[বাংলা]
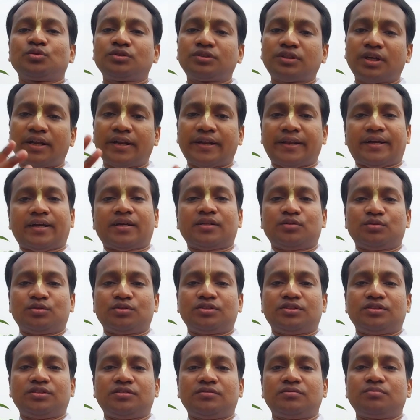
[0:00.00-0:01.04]
উত্থান
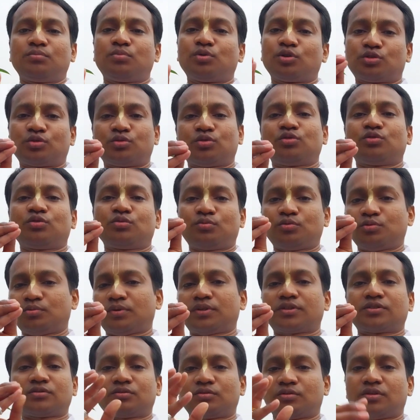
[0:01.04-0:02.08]
একাদশী ব্রত
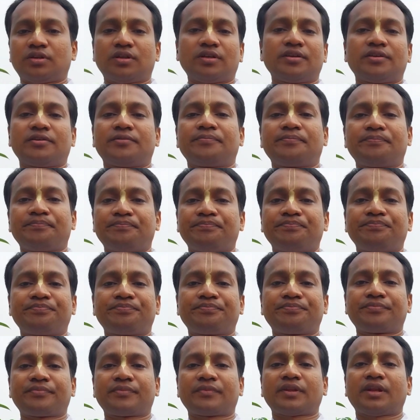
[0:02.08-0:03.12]
উপবাস করলে
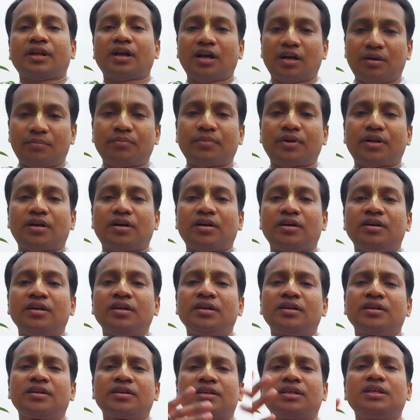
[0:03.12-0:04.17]
আমরা
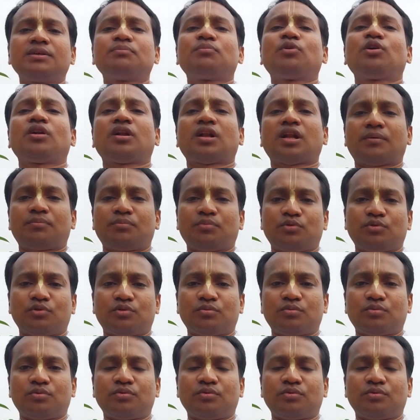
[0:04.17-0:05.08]
কি ফল লাভ করব